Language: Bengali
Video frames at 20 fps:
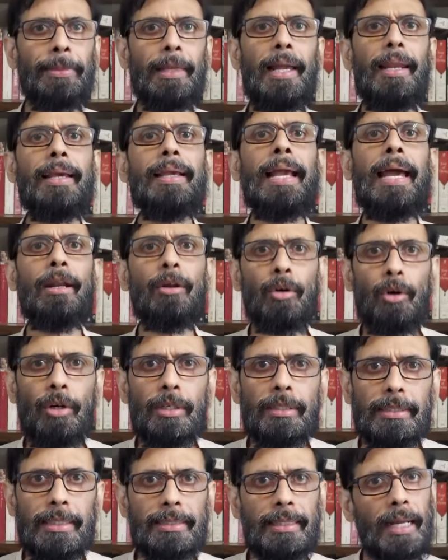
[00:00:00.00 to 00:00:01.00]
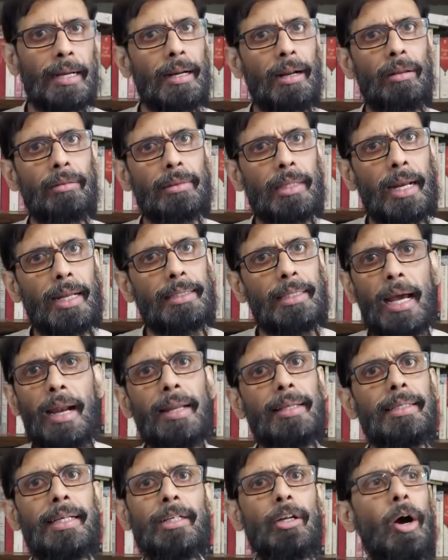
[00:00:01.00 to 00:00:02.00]
তাহলে কেন করছে তার কারণ তারা
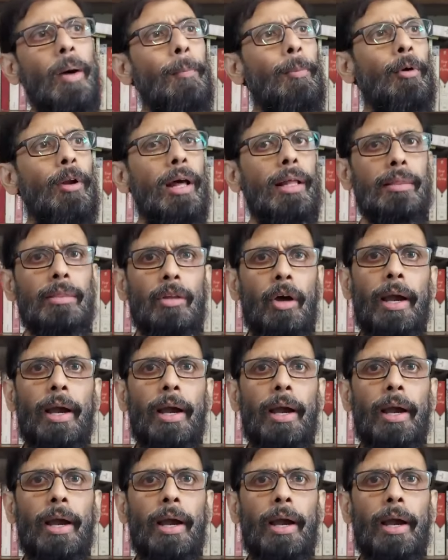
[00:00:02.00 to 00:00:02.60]
জানে যে এটা অপরাধ